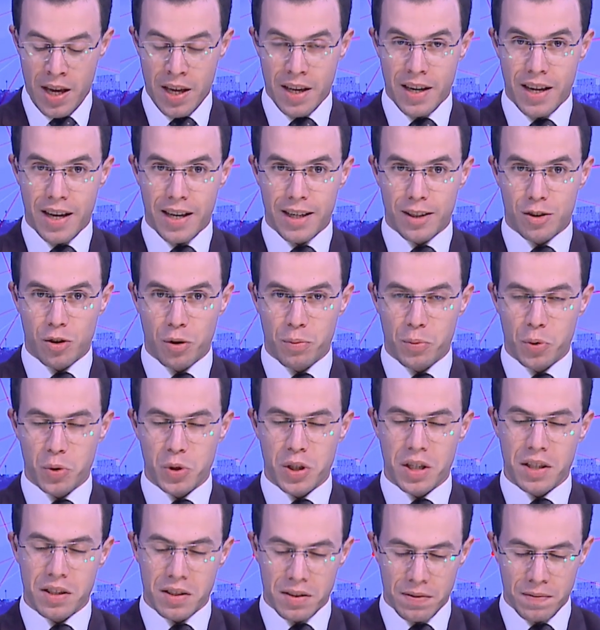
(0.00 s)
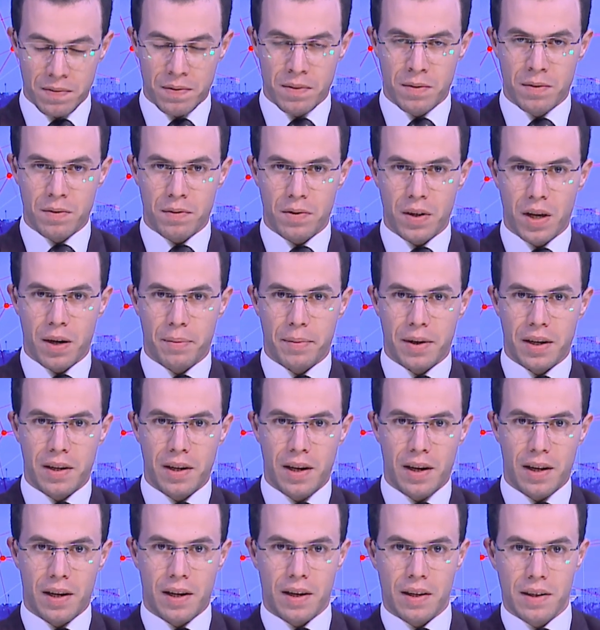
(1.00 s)
نهاية الموجز في أمان
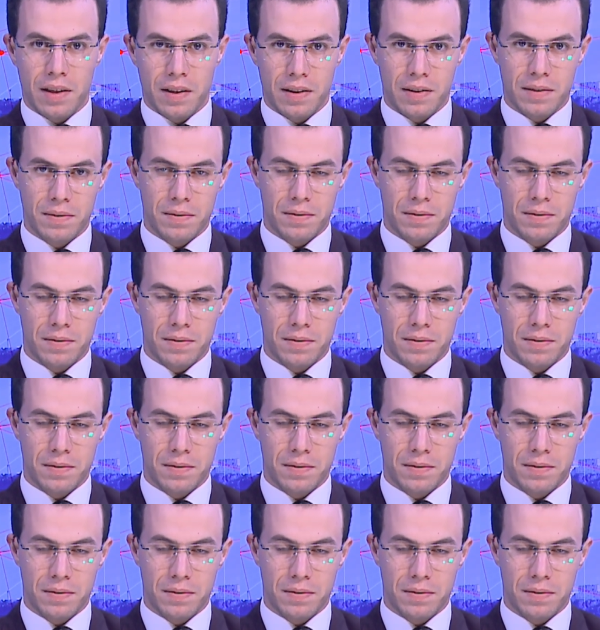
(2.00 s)
الله